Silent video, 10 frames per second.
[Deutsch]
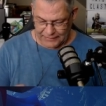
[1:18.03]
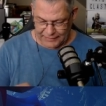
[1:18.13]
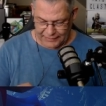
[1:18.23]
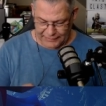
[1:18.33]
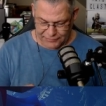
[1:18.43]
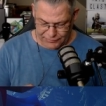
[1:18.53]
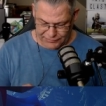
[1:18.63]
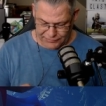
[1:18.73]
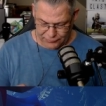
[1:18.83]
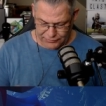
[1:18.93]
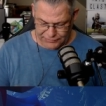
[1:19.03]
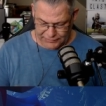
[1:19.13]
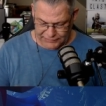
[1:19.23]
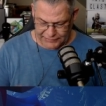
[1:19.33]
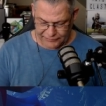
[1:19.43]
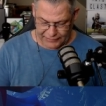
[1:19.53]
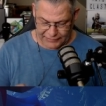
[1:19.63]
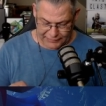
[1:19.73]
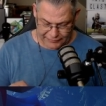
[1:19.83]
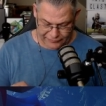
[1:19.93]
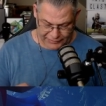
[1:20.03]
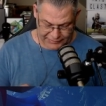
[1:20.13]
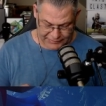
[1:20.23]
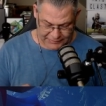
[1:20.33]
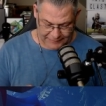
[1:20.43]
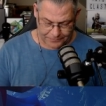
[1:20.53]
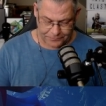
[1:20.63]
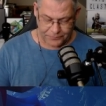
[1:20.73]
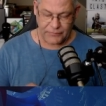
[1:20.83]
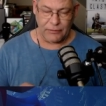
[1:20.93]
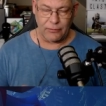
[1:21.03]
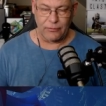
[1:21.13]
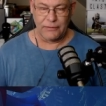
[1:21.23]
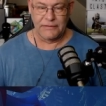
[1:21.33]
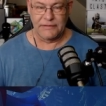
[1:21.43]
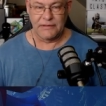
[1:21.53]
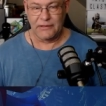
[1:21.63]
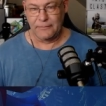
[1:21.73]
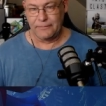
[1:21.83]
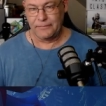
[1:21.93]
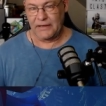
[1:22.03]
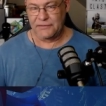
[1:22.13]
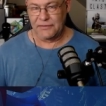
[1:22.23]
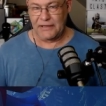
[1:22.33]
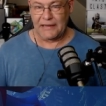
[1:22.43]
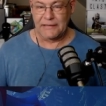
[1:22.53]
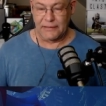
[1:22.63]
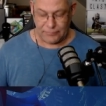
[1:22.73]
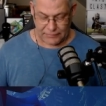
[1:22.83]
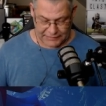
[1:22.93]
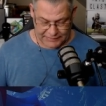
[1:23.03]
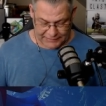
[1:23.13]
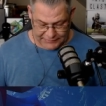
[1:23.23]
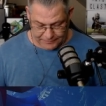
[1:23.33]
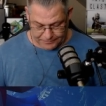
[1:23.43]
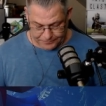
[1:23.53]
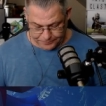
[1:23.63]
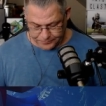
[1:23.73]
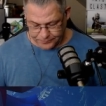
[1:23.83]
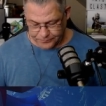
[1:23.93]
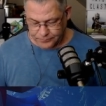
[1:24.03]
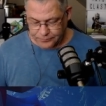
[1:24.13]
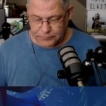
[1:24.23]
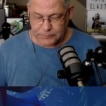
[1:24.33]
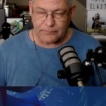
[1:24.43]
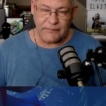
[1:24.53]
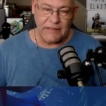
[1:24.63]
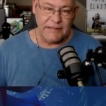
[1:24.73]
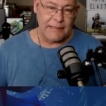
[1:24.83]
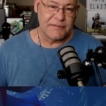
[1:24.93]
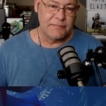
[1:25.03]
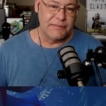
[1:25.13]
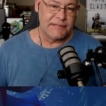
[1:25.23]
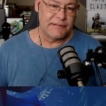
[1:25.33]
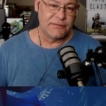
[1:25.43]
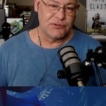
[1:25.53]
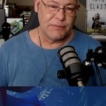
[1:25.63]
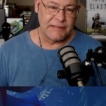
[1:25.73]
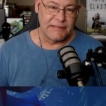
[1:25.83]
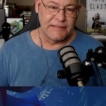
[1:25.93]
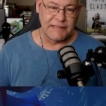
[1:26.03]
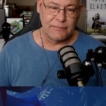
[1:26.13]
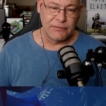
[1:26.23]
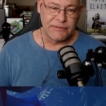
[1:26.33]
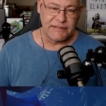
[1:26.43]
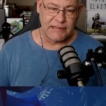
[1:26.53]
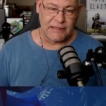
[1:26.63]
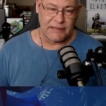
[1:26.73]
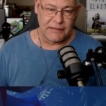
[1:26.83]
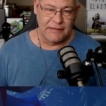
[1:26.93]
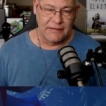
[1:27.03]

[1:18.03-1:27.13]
Der also immer so ultra tief angegriffen hat und ähm, also ein Achter gemacht hat ich habe es ein bisschen zu spät gesehen, muss ich sagen.